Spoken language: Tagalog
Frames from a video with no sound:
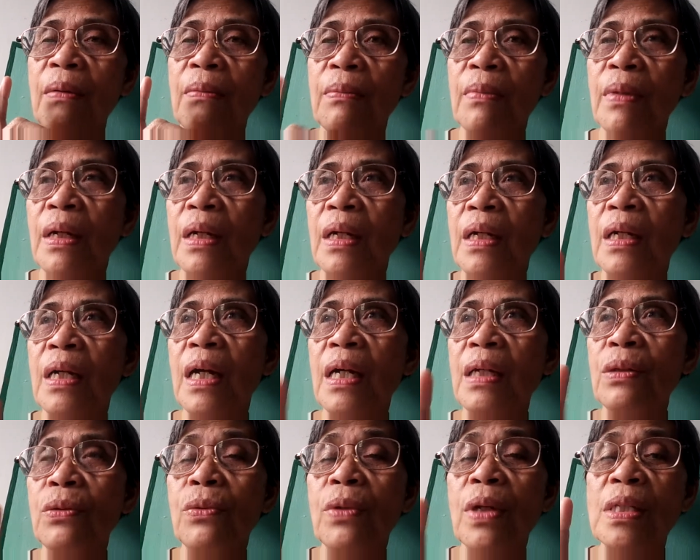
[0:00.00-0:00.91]
mag
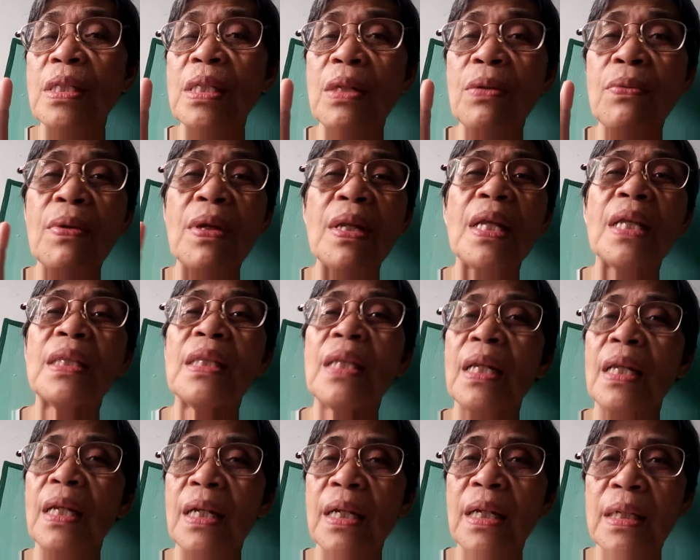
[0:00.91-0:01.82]
ano kasi wala
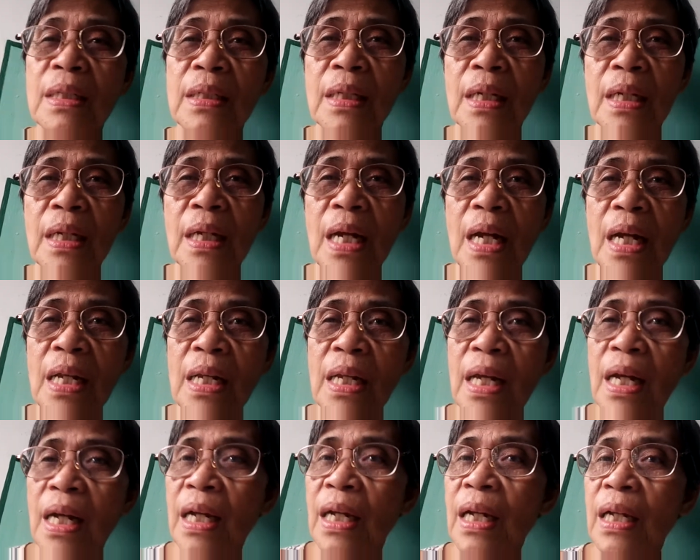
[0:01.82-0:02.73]
talagang
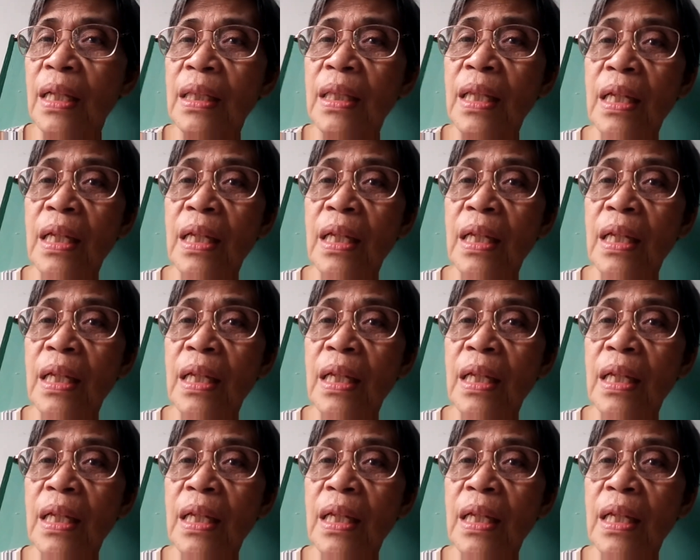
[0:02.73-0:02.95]
nag-aalaga.